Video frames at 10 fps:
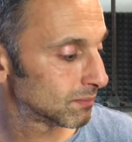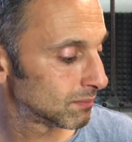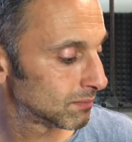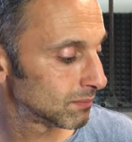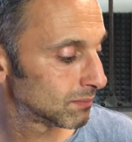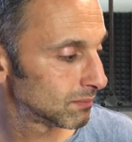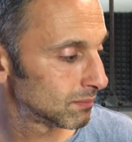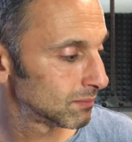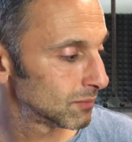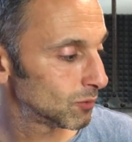
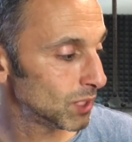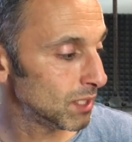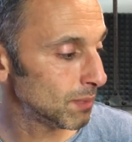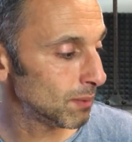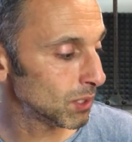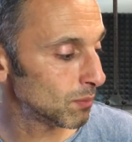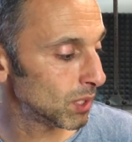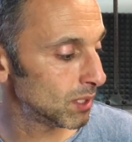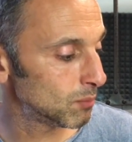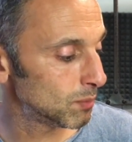Vous voyez ma main, comment
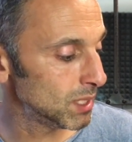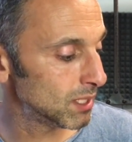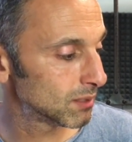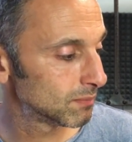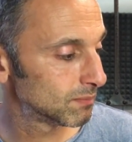elle est mobile